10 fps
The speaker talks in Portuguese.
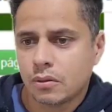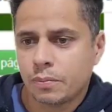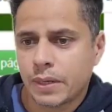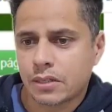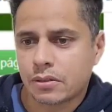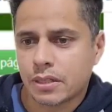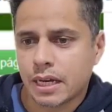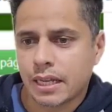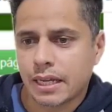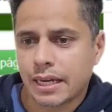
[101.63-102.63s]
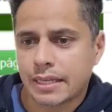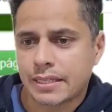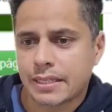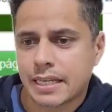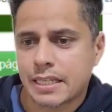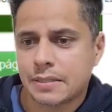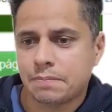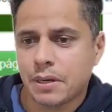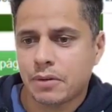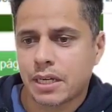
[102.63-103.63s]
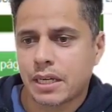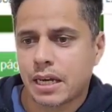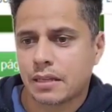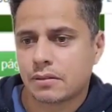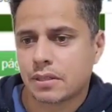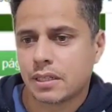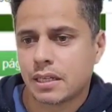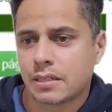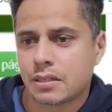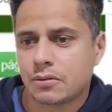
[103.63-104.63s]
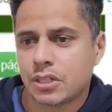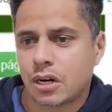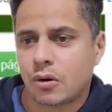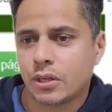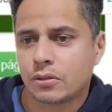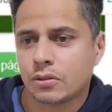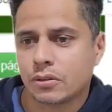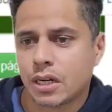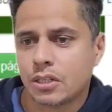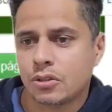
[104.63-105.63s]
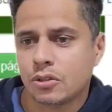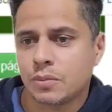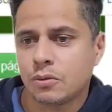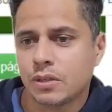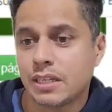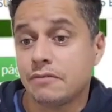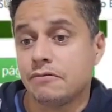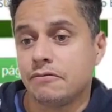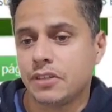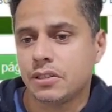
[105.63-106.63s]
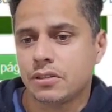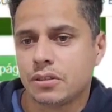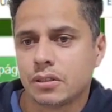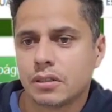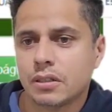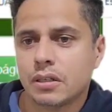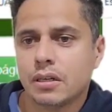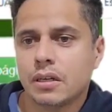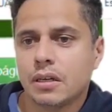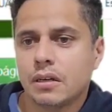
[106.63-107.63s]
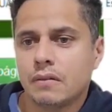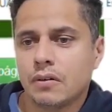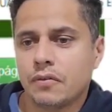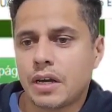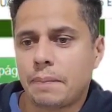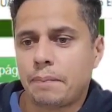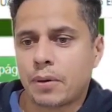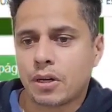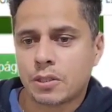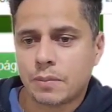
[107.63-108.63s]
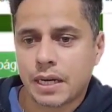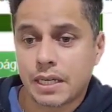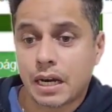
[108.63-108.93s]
O preço dela é 6.500 e nasceu dia 8 de 3 de 2020. Vamos ver a próxima